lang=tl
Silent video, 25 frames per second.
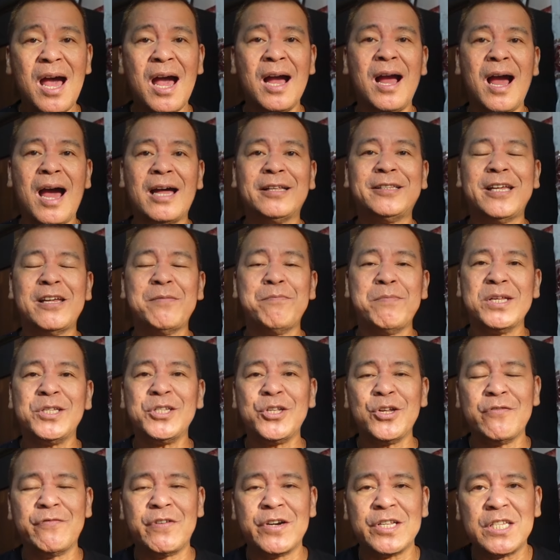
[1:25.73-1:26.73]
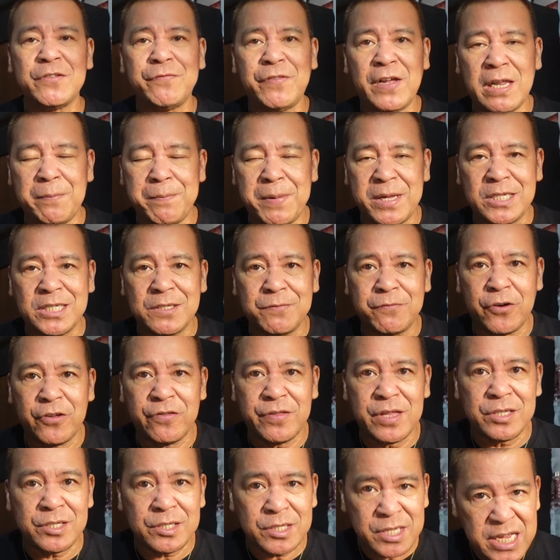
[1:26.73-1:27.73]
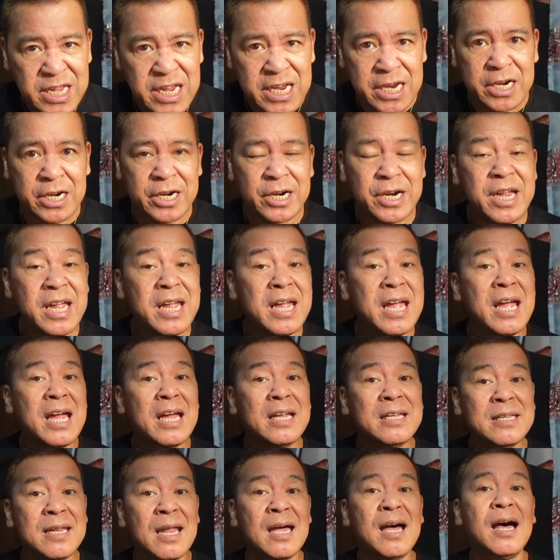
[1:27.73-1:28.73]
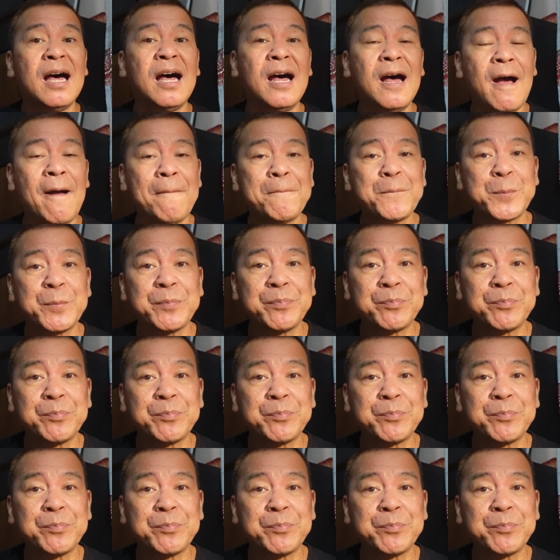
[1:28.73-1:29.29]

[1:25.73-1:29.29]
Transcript: ang ating Miss Universe Philippines for this year na